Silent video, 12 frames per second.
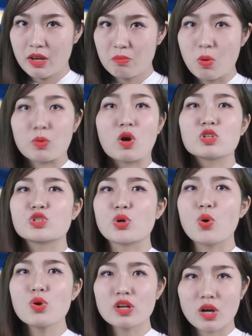một con
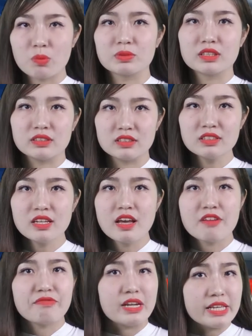số không tưởng
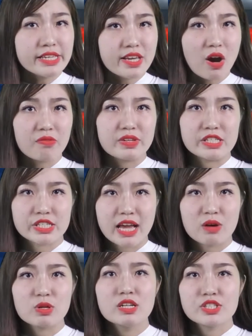và lý do vì
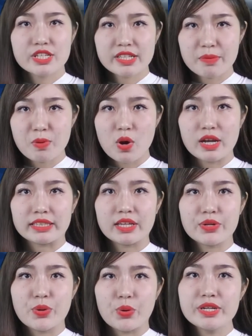sao Singapore lại
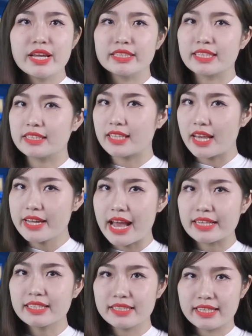thay đổi nền kinh tế
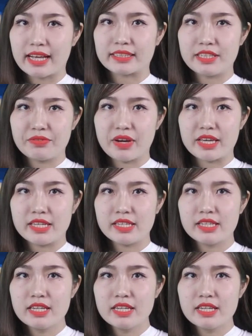đáng kinh ngạc như vậy.